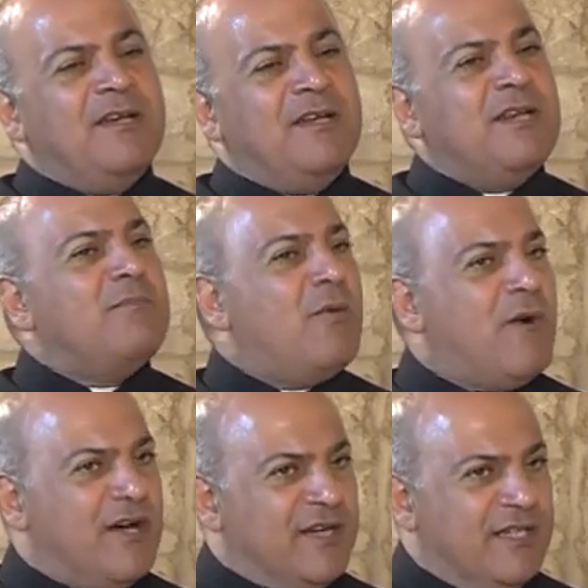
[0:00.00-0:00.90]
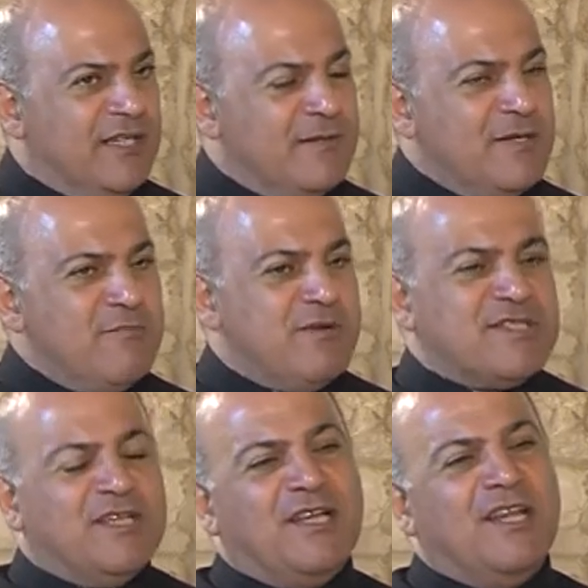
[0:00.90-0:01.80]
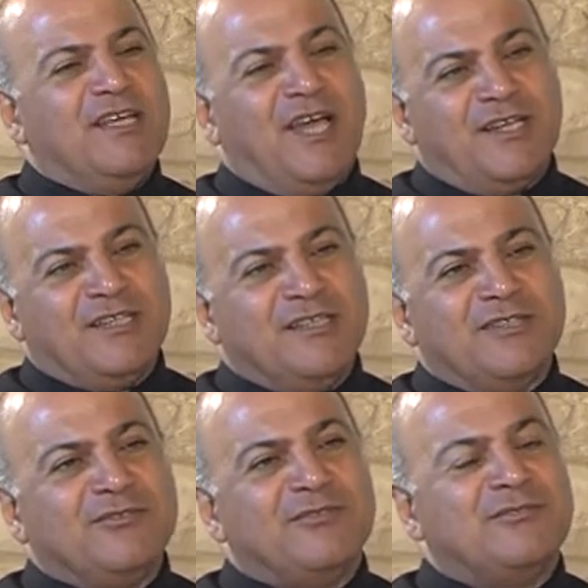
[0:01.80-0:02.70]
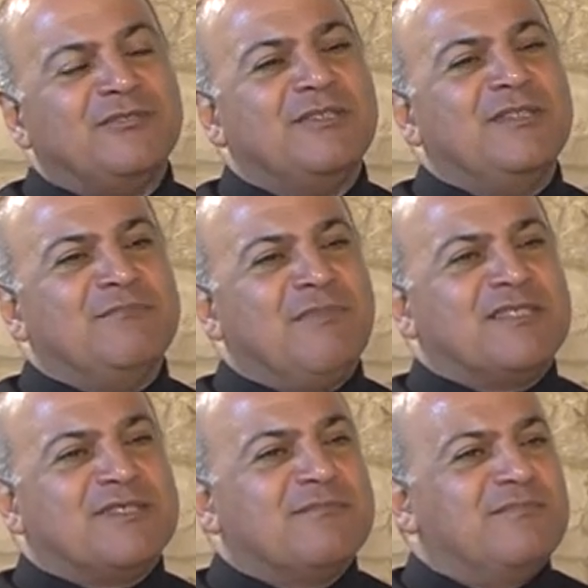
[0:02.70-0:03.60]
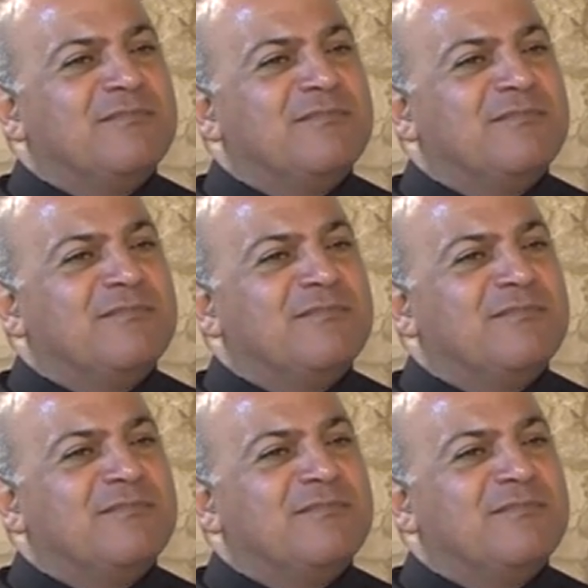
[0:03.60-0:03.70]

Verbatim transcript: للموارنه بس هذا لا يعني انه بس